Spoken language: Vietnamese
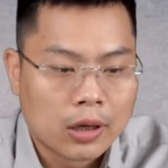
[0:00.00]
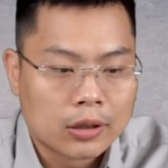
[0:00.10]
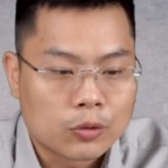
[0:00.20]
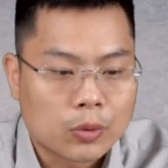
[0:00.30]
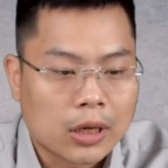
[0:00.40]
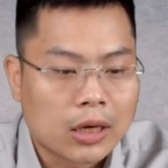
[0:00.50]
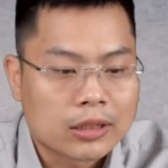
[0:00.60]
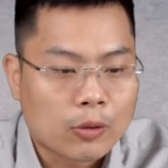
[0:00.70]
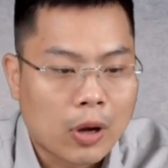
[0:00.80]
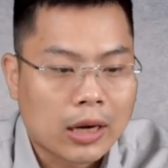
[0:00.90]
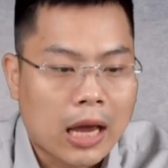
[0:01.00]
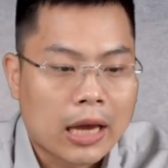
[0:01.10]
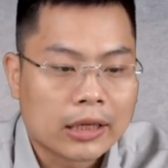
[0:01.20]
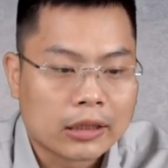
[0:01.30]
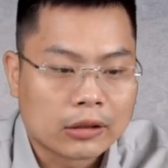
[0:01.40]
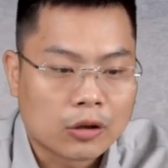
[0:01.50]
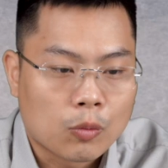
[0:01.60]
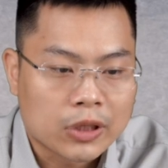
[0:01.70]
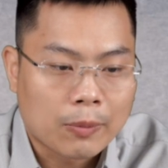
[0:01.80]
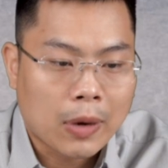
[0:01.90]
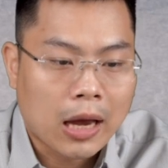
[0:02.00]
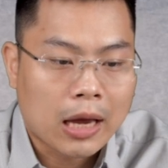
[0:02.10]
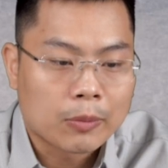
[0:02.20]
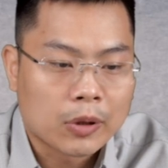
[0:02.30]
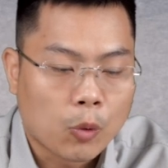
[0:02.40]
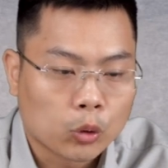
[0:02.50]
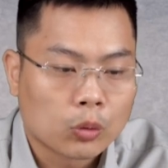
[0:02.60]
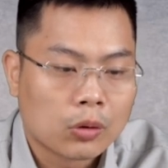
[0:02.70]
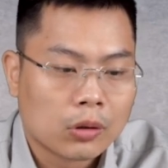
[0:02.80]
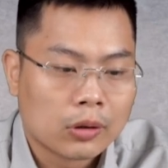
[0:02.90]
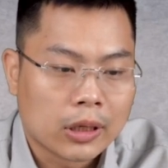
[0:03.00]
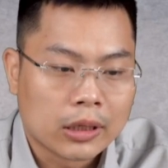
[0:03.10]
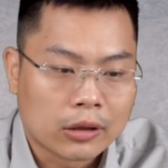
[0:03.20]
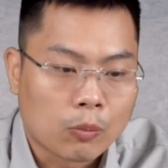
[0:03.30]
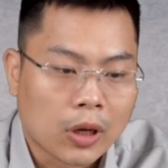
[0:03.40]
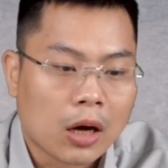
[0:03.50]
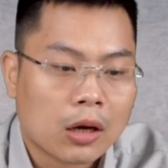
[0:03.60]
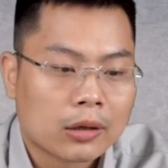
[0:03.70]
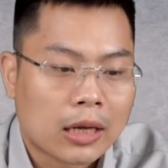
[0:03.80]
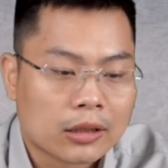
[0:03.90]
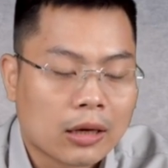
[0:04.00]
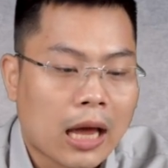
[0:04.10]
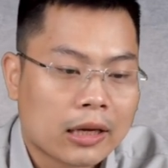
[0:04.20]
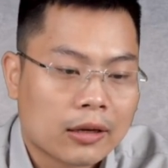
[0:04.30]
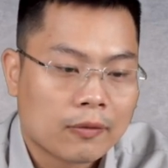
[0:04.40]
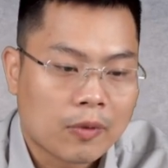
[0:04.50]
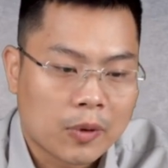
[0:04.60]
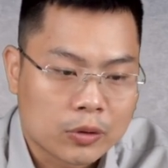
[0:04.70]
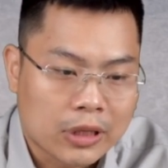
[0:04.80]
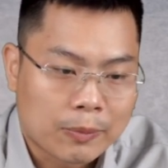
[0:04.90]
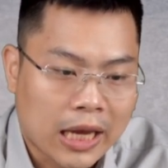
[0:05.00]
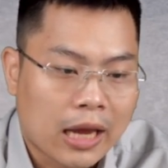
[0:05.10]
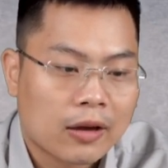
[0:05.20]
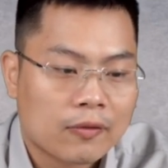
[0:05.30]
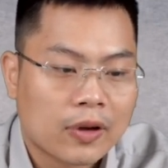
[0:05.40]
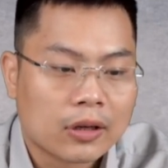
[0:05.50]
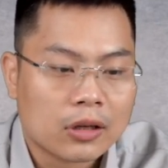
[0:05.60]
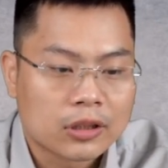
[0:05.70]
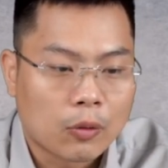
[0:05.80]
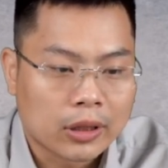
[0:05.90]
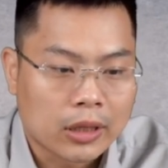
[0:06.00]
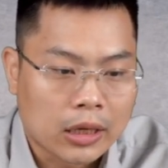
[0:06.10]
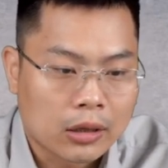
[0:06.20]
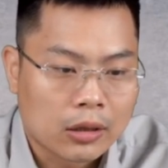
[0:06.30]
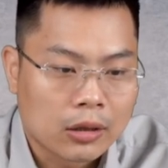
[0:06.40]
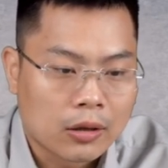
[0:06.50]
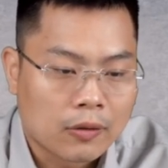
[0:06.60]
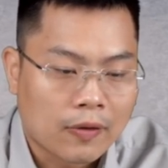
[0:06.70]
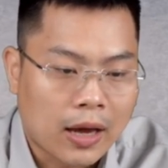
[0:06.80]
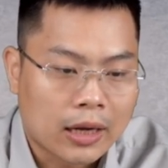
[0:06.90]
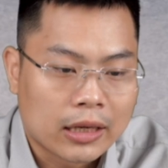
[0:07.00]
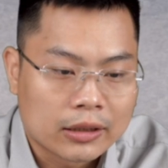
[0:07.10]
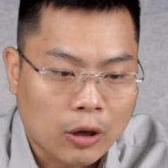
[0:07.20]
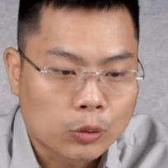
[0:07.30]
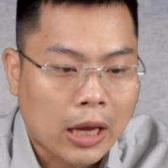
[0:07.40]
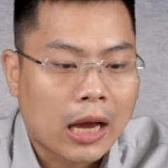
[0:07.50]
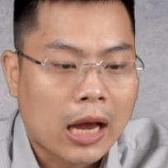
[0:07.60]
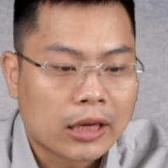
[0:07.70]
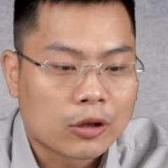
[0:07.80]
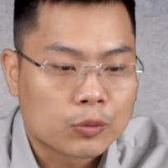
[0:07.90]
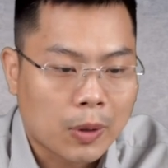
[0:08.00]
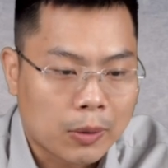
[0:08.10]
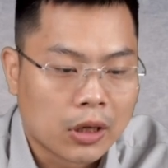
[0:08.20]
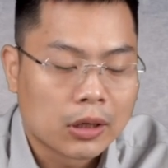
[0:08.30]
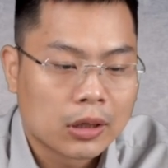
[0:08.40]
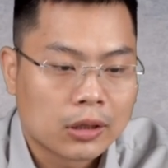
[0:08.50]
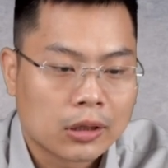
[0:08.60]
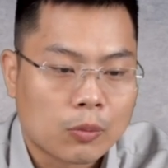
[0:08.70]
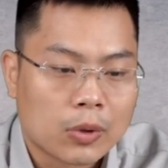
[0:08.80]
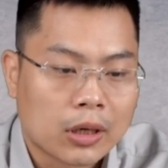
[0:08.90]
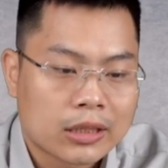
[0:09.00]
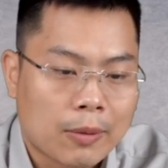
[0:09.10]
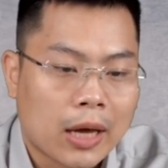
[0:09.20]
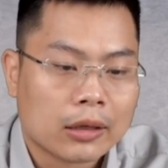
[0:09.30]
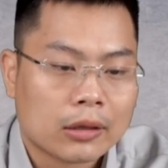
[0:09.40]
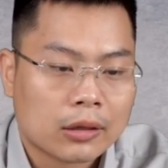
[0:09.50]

Như chúng ta thấy là giai đoạn 2021 thì tổng nợ đã chững lại và bắt đầu giảm nhẹ về ngưỡng 6.000 tỷ và đến 6 tháng 2020 thì tổng nợ đã giảm hẳn.